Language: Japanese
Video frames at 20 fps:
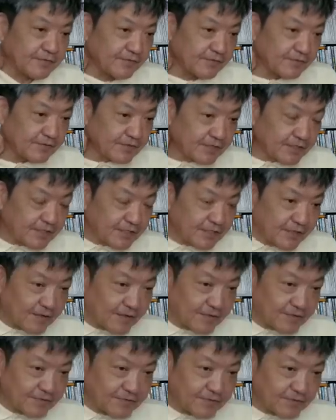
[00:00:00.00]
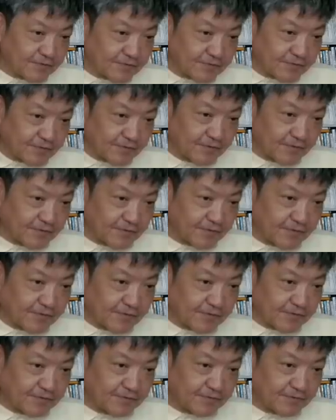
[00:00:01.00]
直近では中国
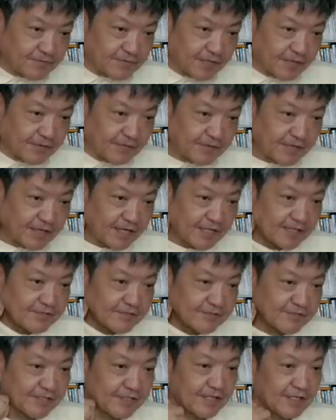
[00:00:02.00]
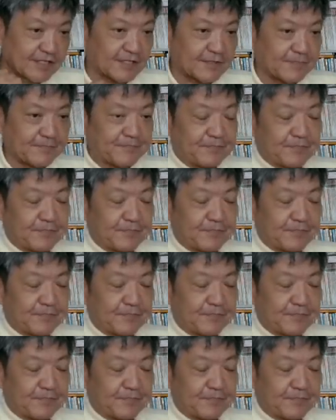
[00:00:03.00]
の中国での大水害だ